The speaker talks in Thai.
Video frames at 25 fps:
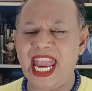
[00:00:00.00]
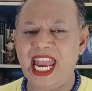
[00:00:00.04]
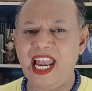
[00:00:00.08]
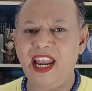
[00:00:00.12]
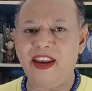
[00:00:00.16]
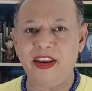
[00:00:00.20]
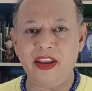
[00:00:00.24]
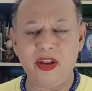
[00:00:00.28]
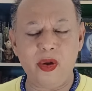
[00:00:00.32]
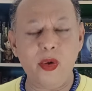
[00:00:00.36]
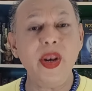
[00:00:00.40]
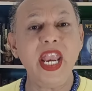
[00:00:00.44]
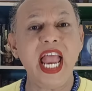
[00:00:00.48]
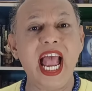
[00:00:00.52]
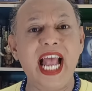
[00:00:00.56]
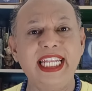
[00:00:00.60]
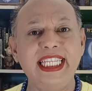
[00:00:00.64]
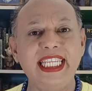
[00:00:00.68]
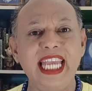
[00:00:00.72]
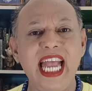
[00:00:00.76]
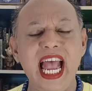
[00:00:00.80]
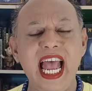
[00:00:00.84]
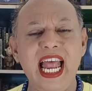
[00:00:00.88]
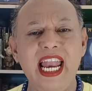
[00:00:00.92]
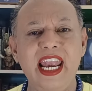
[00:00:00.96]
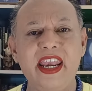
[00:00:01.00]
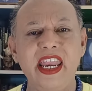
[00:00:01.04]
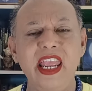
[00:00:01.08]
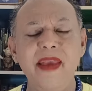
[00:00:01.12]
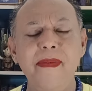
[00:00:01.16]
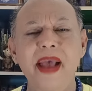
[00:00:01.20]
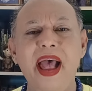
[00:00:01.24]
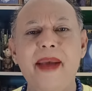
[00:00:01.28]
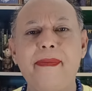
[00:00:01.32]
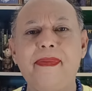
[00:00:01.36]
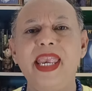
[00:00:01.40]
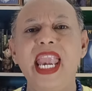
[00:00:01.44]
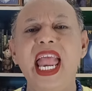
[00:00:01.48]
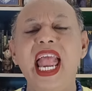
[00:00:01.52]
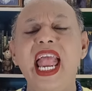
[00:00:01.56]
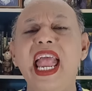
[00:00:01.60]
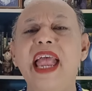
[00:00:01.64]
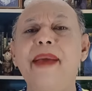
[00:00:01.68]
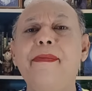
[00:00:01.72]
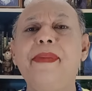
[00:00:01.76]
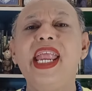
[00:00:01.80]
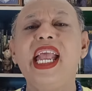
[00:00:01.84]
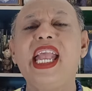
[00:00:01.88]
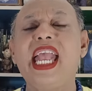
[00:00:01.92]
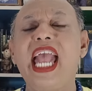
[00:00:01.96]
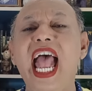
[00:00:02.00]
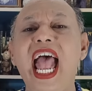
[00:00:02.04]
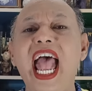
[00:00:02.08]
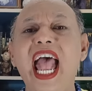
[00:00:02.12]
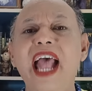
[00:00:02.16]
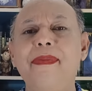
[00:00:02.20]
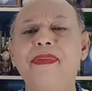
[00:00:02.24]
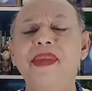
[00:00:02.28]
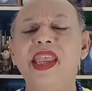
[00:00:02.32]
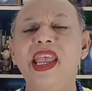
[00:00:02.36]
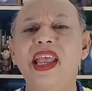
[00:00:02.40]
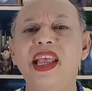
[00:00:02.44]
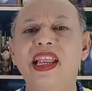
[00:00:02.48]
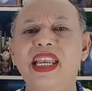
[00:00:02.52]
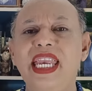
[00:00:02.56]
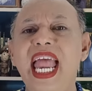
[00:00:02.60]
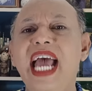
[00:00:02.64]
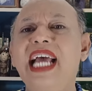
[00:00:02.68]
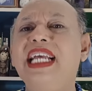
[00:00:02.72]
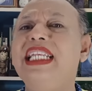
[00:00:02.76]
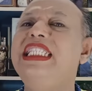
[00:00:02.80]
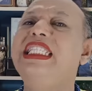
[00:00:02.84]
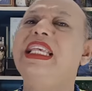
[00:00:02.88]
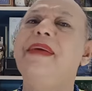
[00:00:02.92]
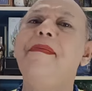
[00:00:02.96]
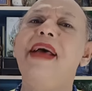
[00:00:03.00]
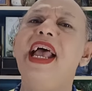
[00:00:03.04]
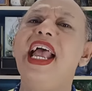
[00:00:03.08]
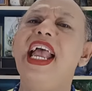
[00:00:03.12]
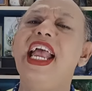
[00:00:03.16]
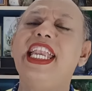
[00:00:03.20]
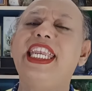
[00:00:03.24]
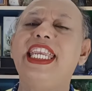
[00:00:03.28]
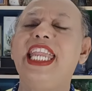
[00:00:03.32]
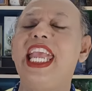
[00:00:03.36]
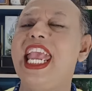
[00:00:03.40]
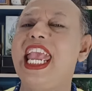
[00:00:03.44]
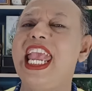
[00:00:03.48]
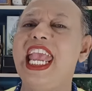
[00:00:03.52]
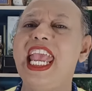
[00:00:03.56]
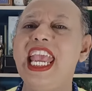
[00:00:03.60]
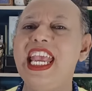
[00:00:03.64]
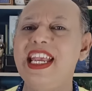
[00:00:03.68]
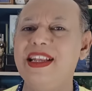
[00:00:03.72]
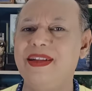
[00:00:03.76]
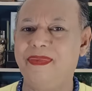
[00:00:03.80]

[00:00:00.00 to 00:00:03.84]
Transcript: หรือคุณอาจจะรีบอาบน้ำนะคะ นั่งสมาธิ